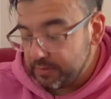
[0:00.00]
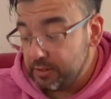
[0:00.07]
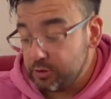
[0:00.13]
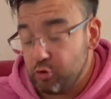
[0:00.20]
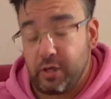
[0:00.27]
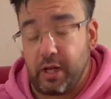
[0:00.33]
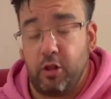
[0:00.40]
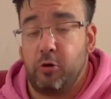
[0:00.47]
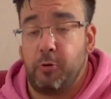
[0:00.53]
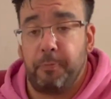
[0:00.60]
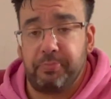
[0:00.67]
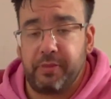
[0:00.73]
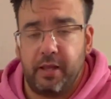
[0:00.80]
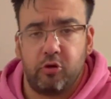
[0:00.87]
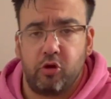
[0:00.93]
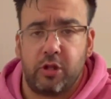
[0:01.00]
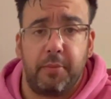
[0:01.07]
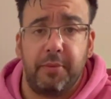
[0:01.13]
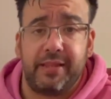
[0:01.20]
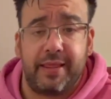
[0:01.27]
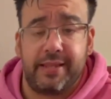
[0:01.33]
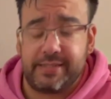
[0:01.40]
Es un caldo
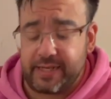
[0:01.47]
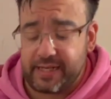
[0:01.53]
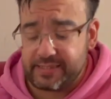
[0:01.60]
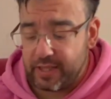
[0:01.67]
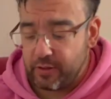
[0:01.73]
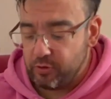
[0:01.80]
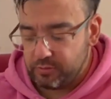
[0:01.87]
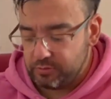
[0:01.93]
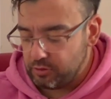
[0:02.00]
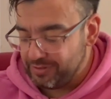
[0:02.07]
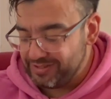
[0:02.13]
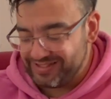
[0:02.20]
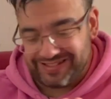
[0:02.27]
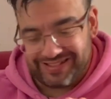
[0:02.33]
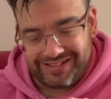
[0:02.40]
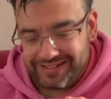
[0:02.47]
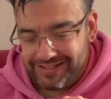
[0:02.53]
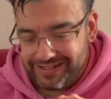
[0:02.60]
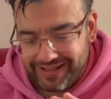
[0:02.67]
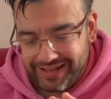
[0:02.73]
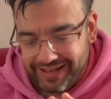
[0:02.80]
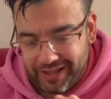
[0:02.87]
totalmente desgrasado, ¿no ves?
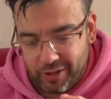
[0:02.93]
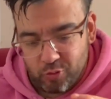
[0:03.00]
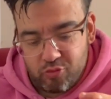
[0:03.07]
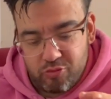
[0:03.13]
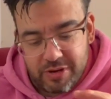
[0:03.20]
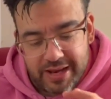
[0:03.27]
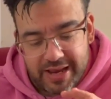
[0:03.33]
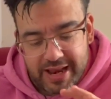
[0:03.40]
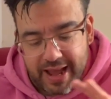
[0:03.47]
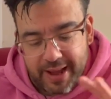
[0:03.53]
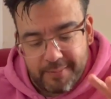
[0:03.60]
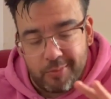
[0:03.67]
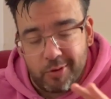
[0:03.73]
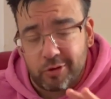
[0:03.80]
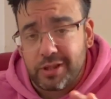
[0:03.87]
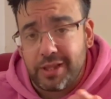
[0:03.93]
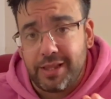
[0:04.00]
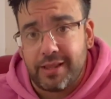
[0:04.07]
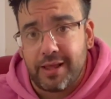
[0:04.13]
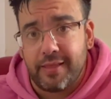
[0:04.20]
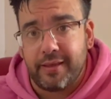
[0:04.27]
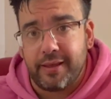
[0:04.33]
ni una
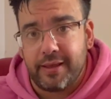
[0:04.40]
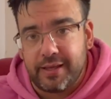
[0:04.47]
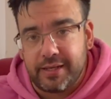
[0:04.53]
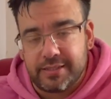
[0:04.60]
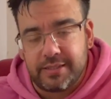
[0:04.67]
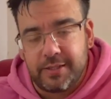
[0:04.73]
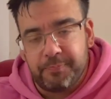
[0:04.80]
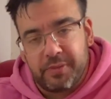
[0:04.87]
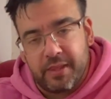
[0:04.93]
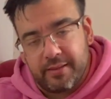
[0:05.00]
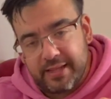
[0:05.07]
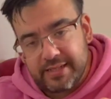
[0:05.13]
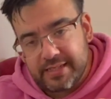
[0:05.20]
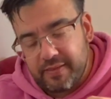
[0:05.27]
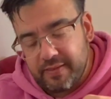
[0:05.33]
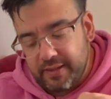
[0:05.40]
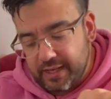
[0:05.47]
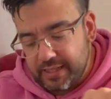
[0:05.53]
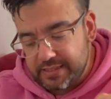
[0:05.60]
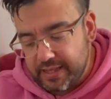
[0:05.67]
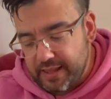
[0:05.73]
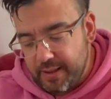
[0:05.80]
motita de, ese aceite
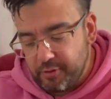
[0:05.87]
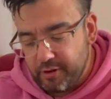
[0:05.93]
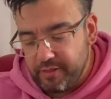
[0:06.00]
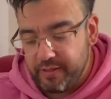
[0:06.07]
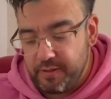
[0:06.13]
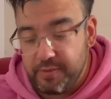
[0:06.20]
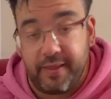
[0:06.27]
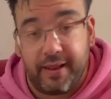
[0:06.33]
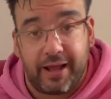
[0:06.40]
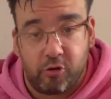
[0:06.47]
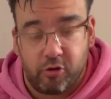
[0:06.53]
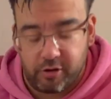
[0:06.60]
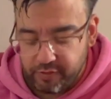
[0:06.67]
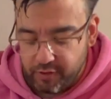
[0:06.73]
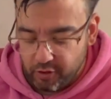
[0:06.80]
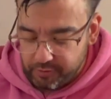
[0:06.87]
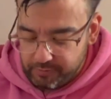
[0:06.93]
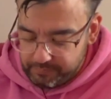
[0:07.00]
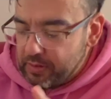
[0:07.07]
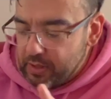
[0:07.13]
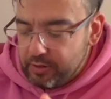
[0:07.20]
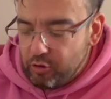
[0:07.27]
que se queda por encima de la cocción.
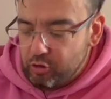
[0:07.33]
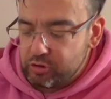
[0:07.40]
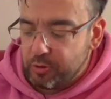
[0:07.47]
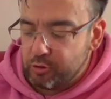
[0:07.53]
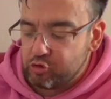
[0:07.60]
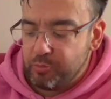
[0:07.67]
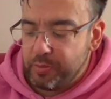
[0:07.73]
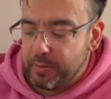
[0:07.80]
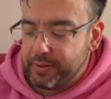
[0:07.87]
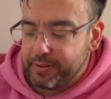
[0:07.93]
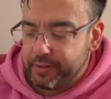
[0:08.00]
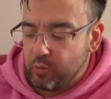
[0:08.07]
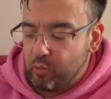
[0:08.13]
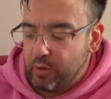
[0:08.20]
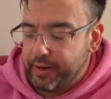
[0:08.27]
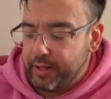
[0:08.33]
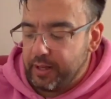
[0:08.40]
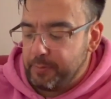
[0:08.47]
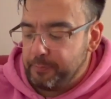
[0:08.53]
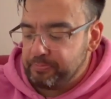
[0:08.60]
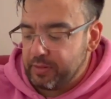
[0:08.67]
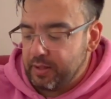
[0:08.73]
Tiene un sabor súper particular
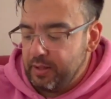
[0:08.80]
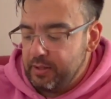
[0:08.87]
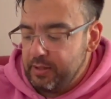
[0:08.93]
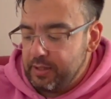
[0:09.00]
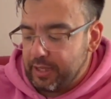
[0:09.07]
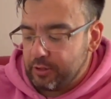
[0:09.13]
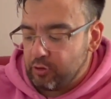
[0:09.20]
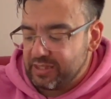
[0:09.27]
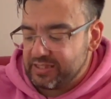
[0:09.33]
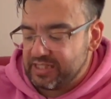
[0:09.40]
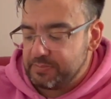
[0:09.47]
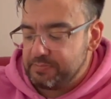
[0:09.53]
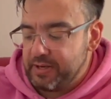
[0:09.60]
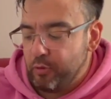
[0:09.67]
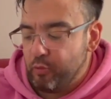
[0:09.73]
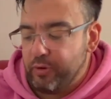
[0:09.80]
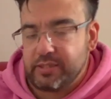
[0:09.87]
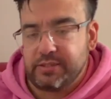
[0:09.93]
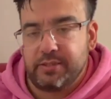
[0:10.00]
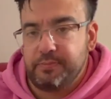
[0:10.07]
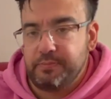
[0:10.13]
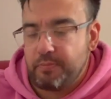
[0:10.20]
a, todas esas
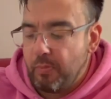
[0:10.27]
verduras.